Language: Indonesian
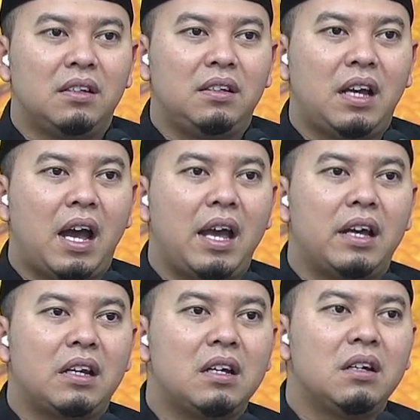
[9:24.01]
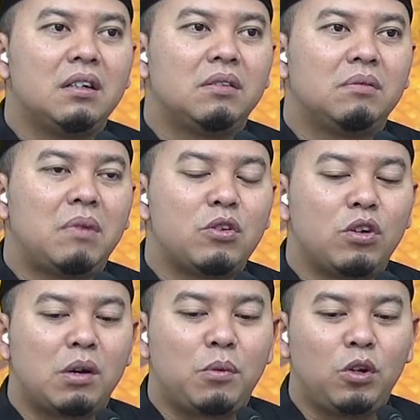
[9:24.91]
Yang akhirnya masuk
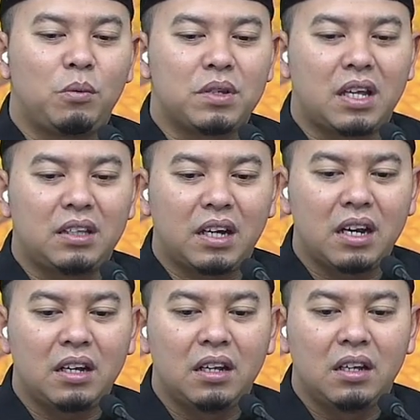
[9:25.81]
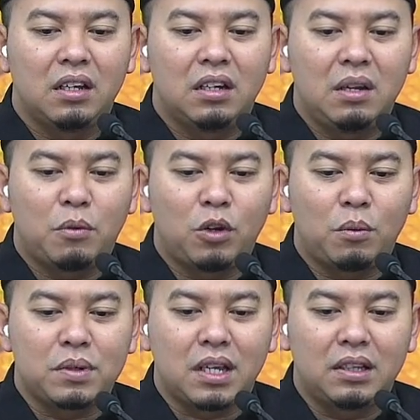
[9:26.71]
ke pondok pesantren, di pondok
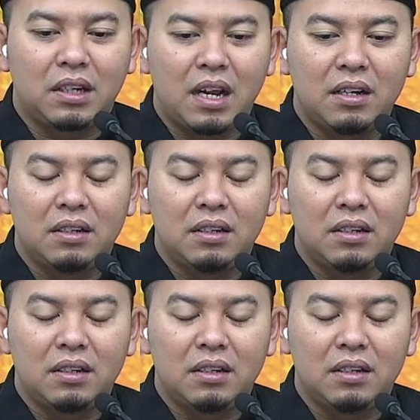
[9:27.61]
pesantren